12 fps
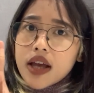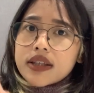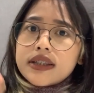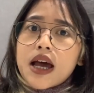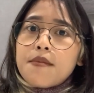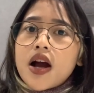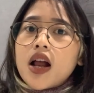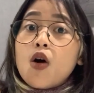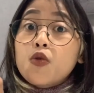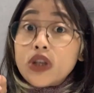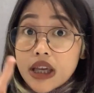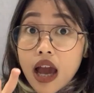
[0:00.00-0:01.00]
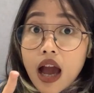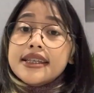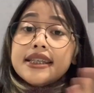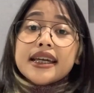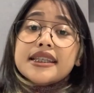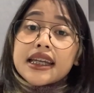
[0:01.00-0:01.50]
sama Claudia.
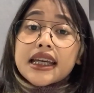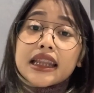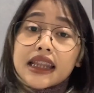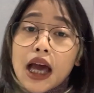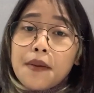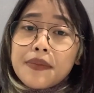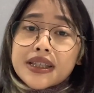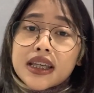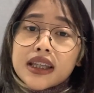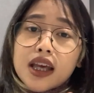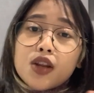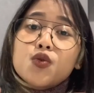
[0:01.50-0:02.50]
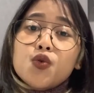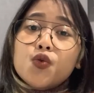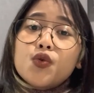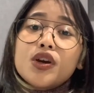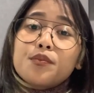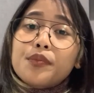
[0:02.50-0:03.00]
Singkat cerita, pas kita
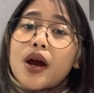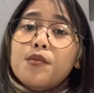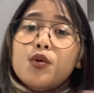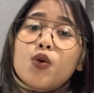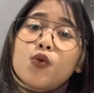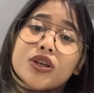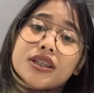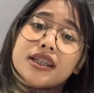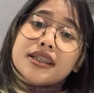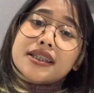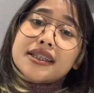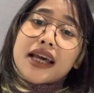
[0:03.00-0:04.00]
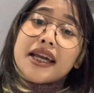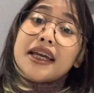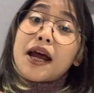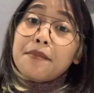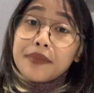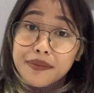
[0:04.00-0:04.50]
nungguin Prabowo selesai
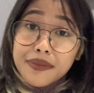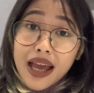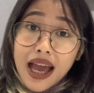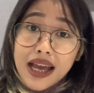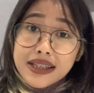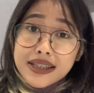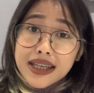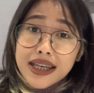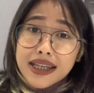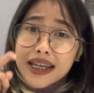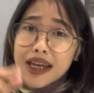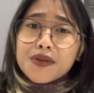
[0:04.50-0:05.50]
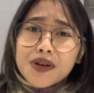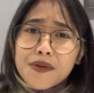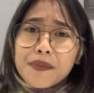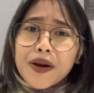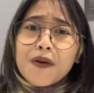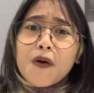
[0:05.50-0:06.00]
rapimnas, dia itu
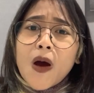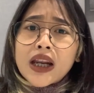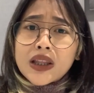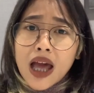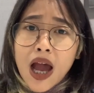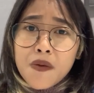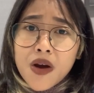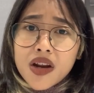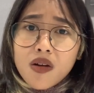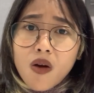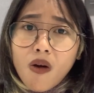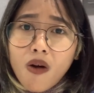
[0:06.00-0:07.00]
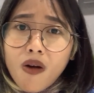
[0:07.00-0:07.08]
ngeprank wartawan loh.